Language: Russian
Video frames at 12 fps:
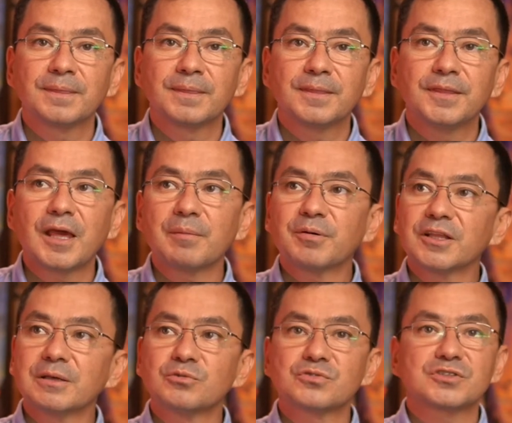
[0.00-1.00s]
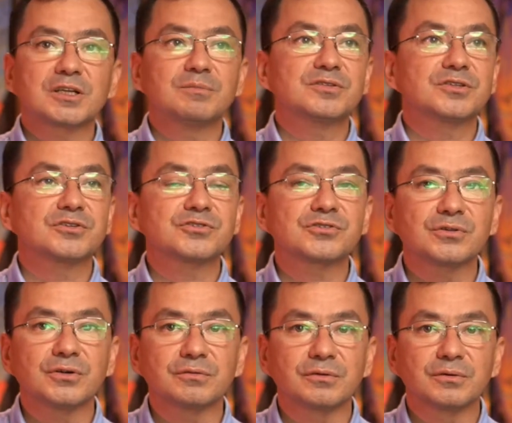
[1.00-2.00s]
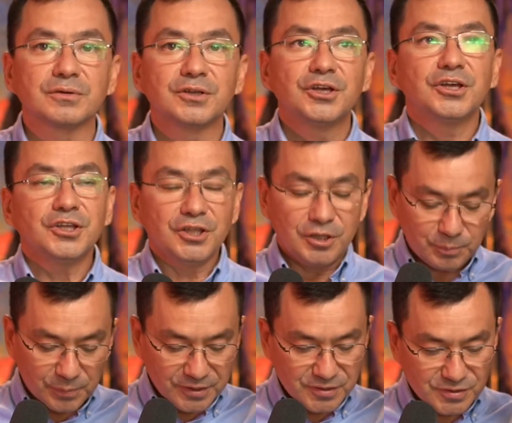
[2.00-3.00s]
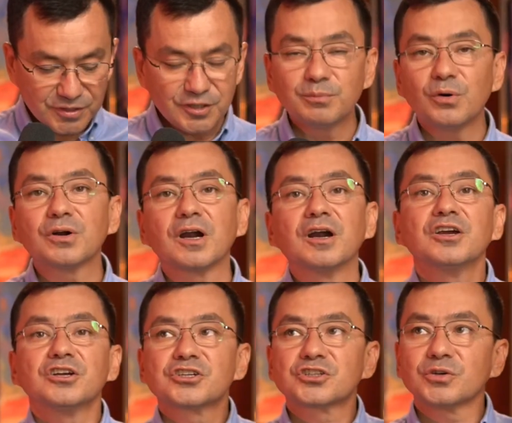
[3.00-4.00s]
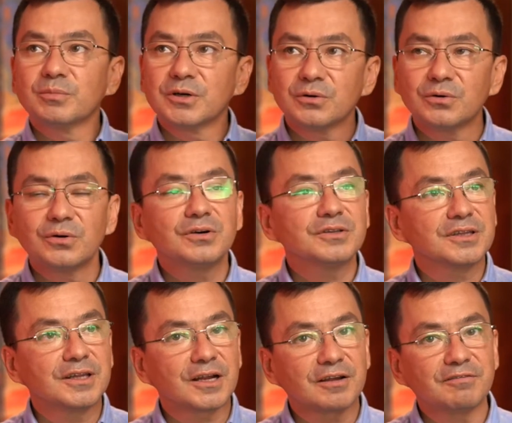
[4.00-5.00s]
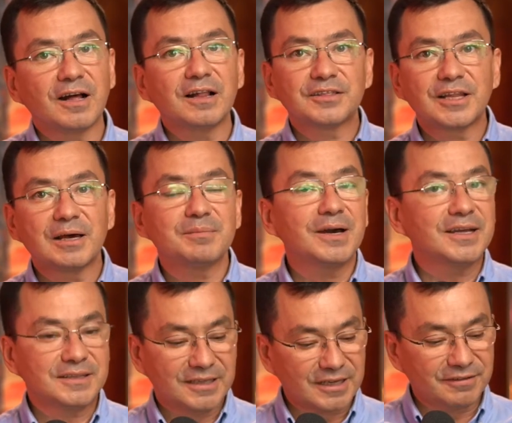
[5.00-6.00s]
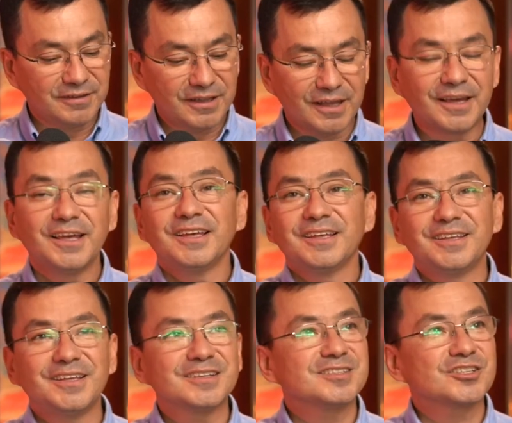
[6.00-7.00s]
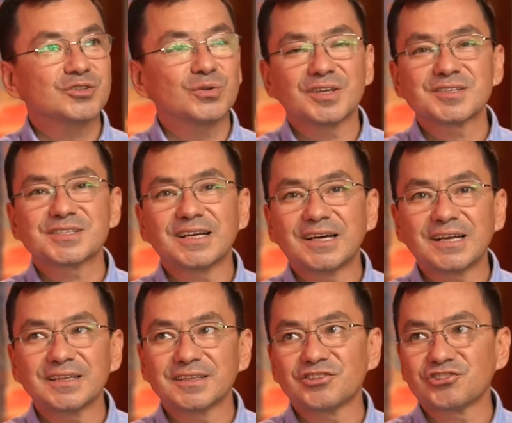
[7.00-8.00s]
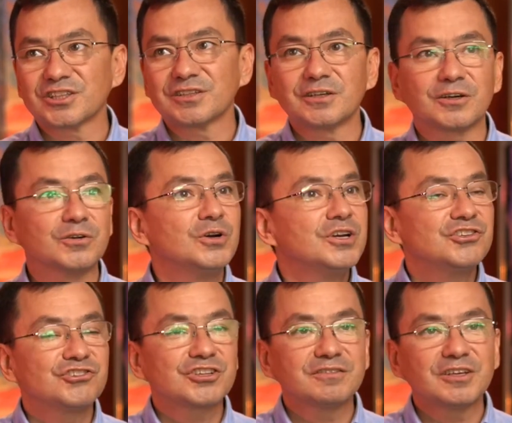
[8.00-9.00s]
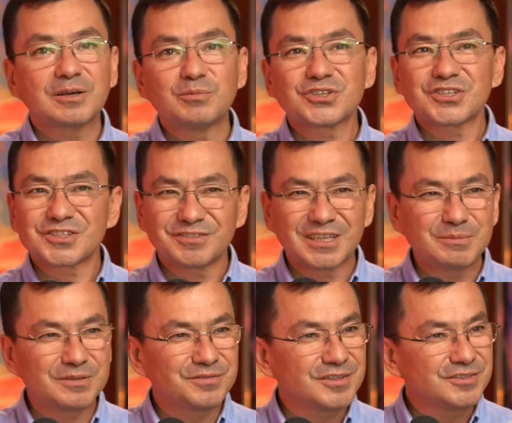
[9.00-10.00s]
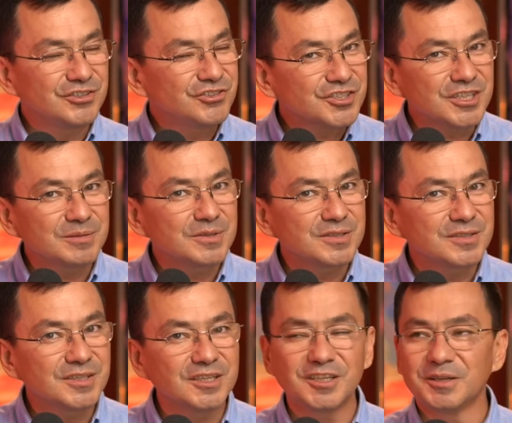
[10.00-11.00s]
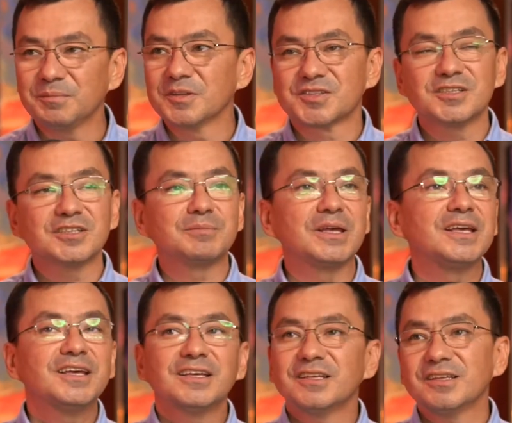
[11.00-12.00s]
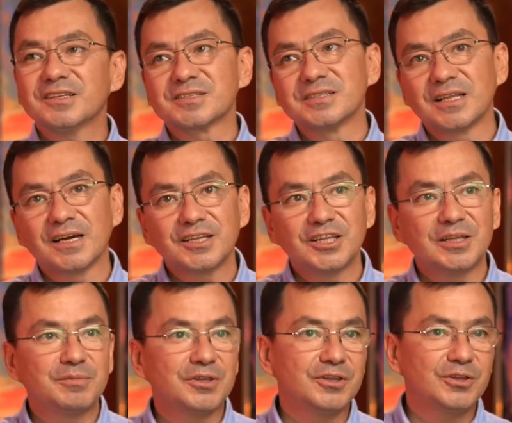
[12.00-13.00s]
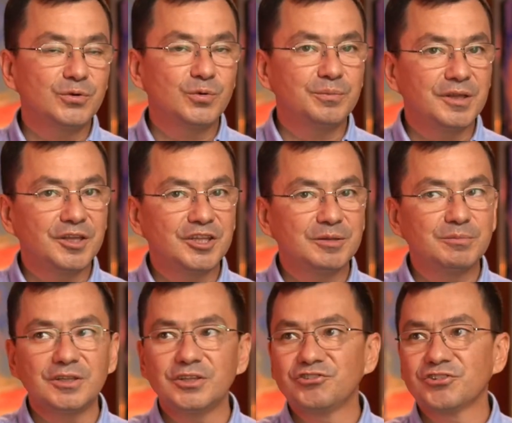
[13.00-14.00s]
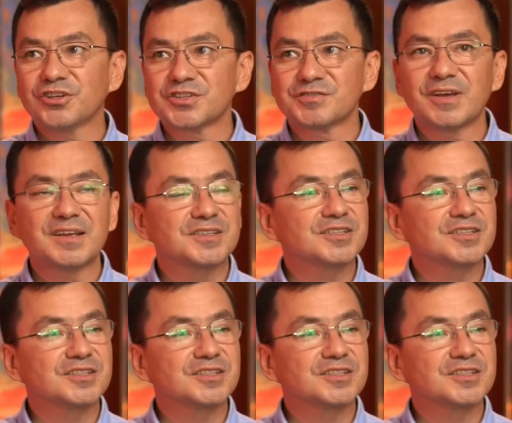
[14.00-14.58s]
Необходимо устремиться к Слову и просить Бога, чтобы Он даровал нам откровение. Если что-то закрыто человеку, человек может своими физическими силами, силами и знаниями, и умениями, и через связи